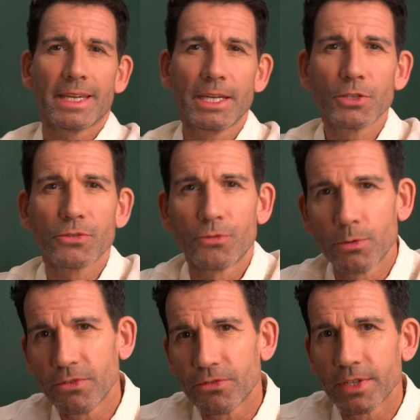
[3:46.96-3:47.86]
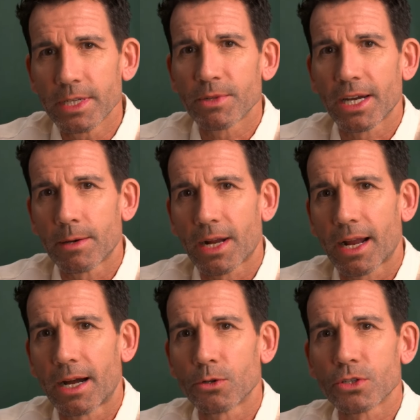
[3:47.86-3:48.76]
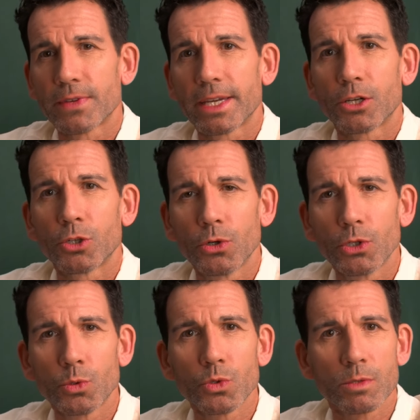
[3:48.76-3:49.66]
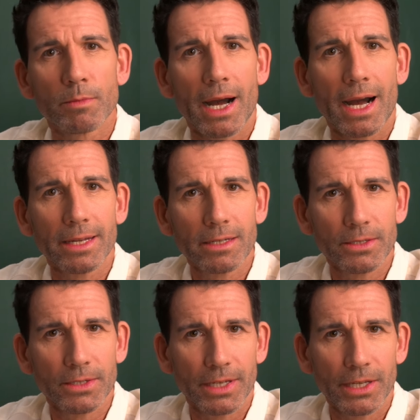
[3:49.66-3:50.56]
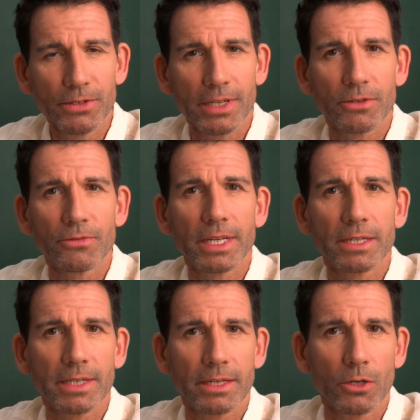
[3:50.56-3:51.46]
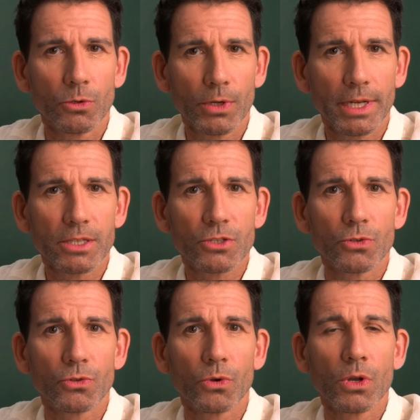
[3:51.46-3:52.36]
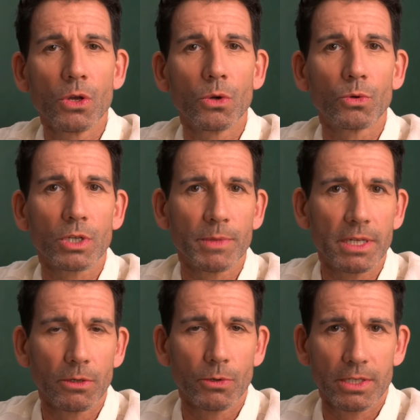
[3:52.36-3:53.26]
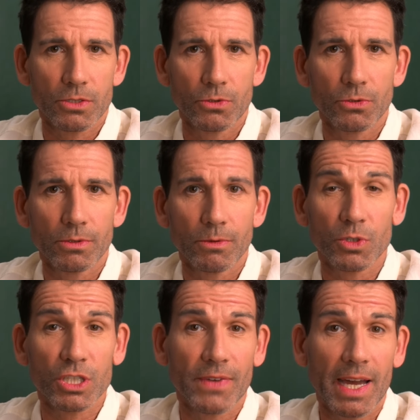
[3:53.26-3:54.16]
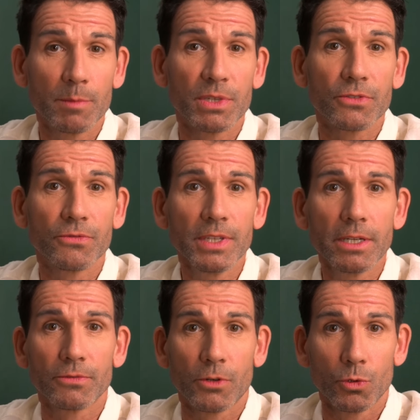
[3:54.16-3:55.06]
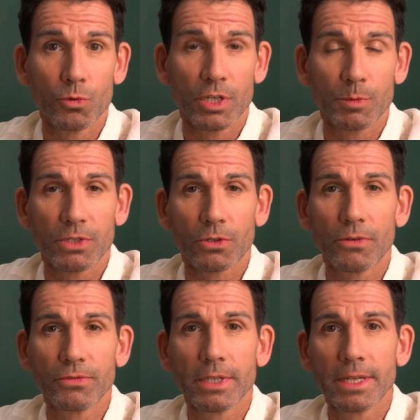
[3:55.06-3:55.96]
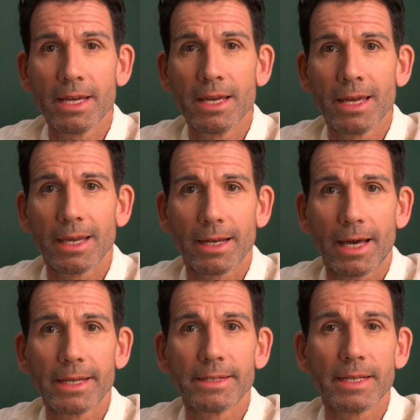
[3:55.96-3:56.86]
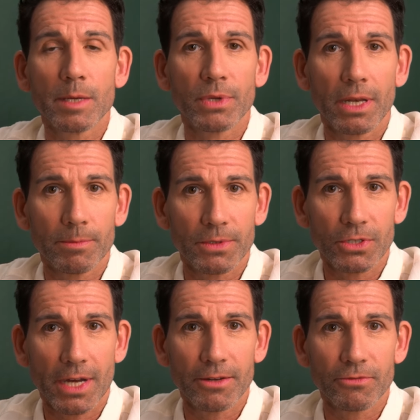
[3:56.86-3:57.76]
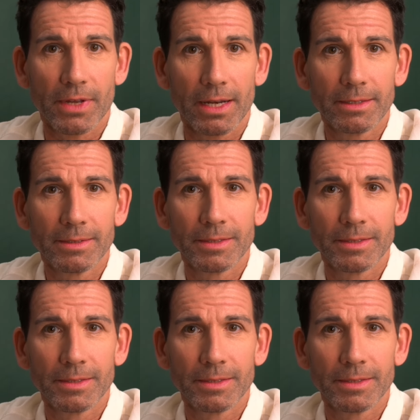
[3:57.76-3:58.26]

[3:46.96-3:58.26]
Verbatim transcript: Jedes fünfte im Krankenhaus wegen Keuchhusten behandelte Kind entwickelt eine Lungenentzündung oder Mittelohrentzündung und zwei bis vier von 100 Betroffenen erleiden epileptische Anfälle.